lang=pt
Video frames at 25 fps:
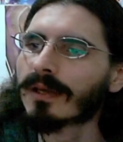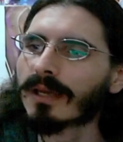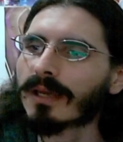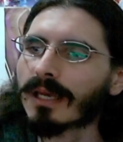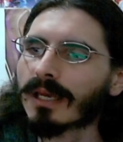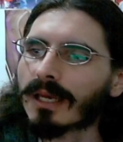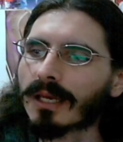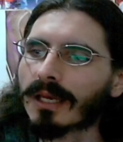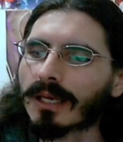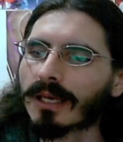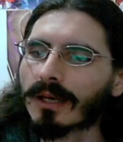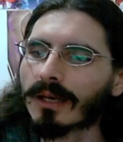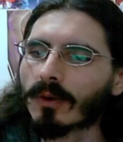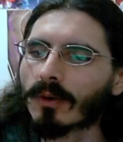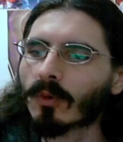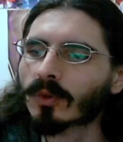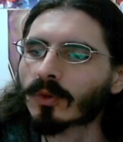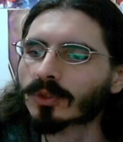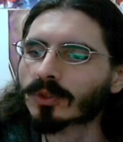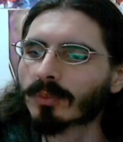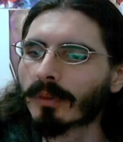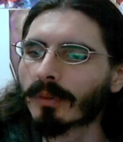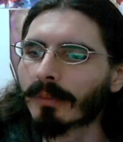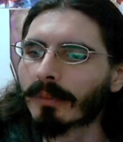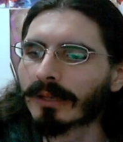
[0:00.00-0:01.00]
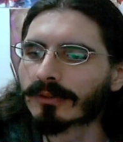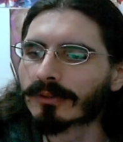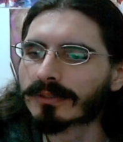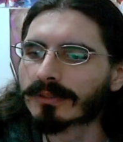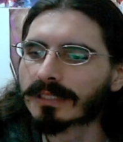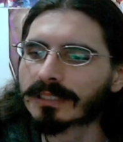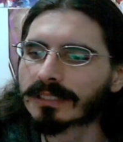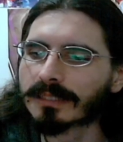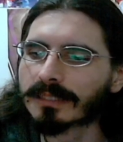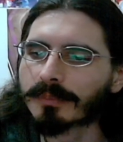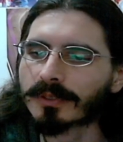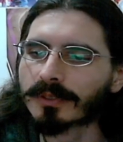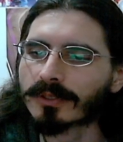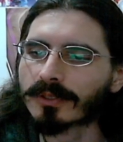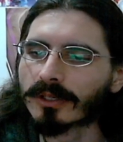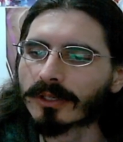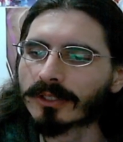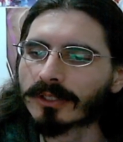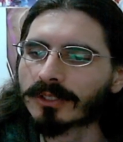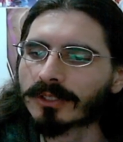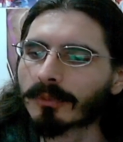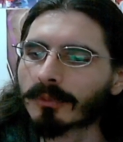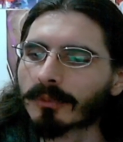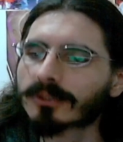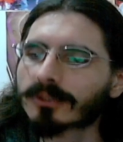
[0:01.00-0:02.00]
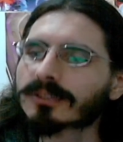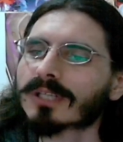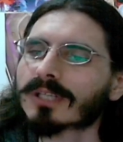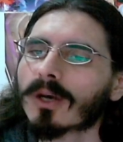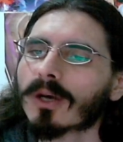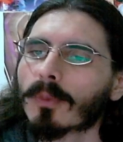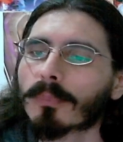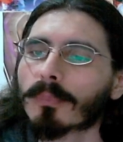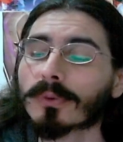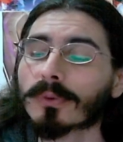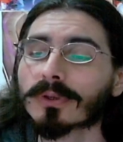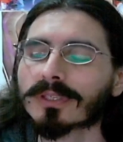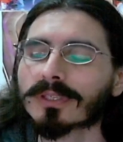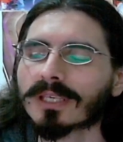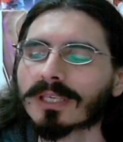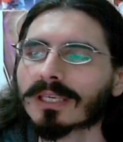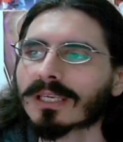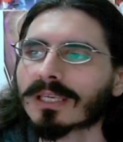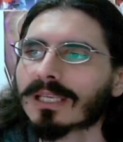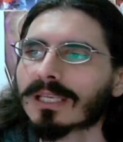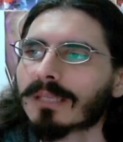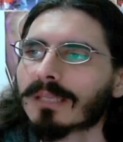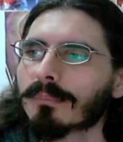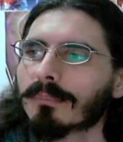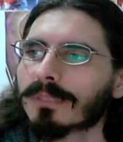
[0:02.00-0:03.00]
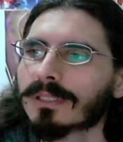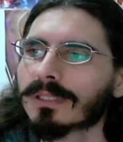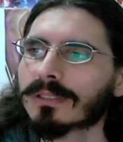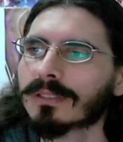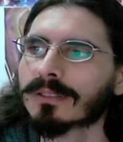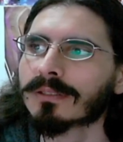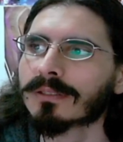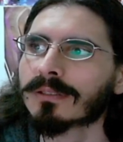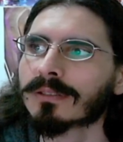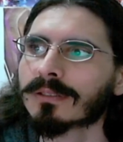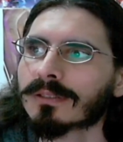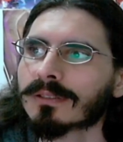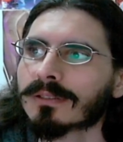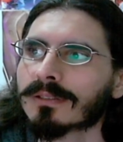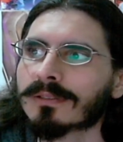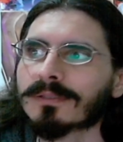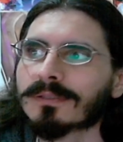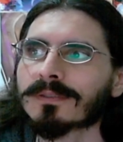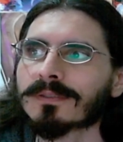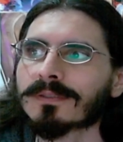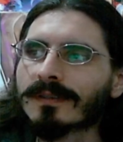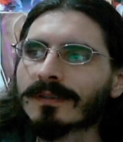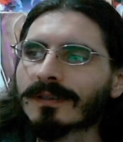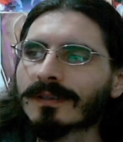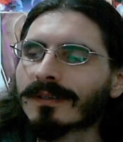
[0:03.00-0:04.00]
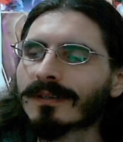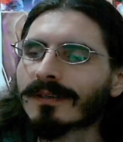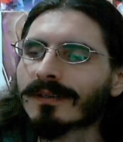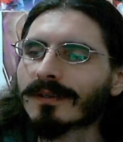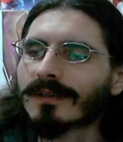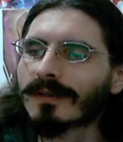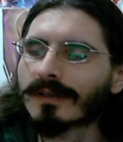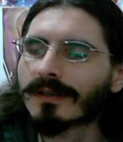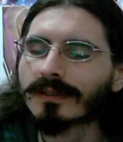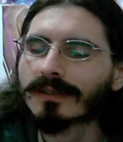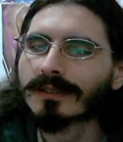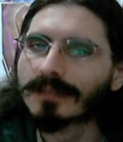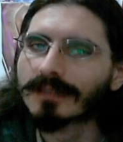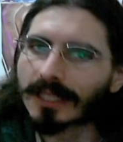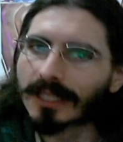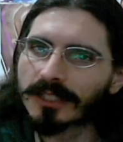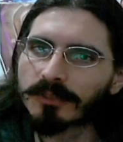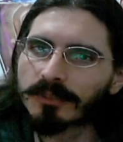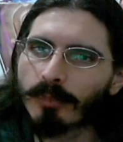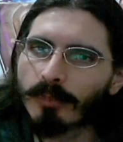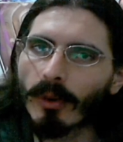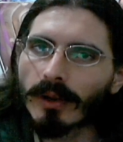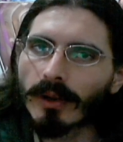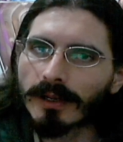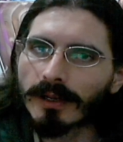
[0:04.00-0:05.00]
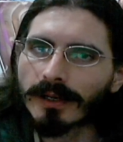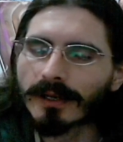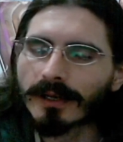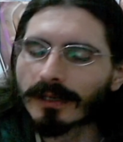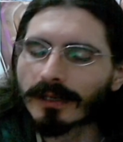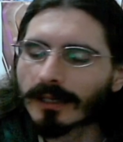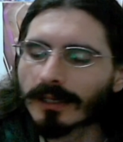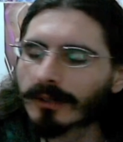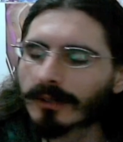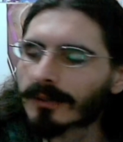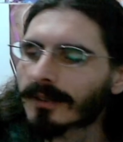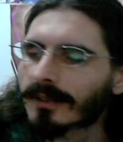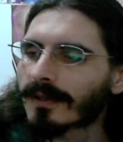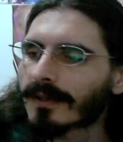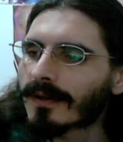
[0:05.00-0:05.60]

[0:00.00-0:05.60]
é, alguns momentos desse episódio e mostrar o porquê que ele me. Tem spoiler, é claro,